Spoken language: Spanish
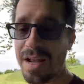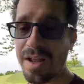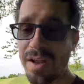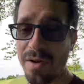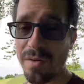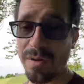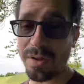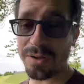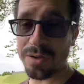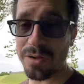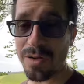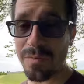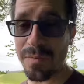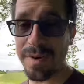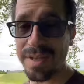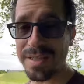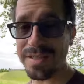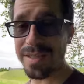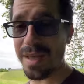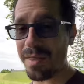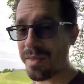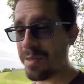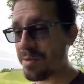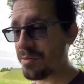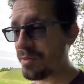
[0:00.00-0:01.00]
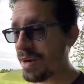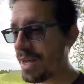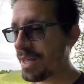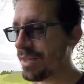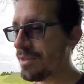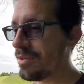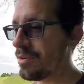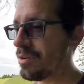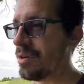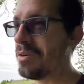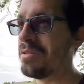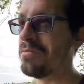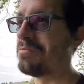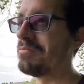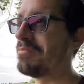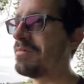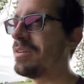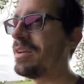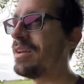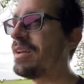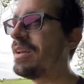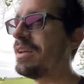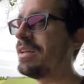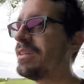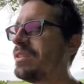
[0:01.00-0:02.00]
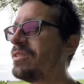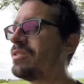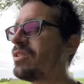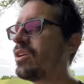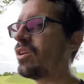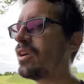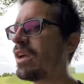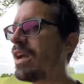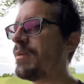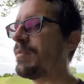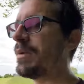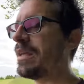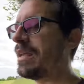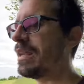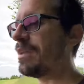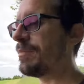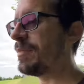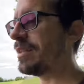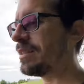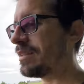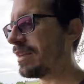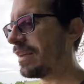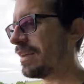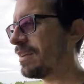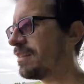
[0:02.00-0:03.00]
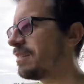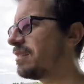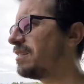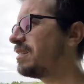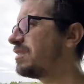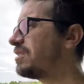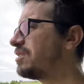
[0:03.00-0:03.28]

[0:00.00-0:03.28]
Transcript: hace cuatro meses, hace un año, toqué mi límite.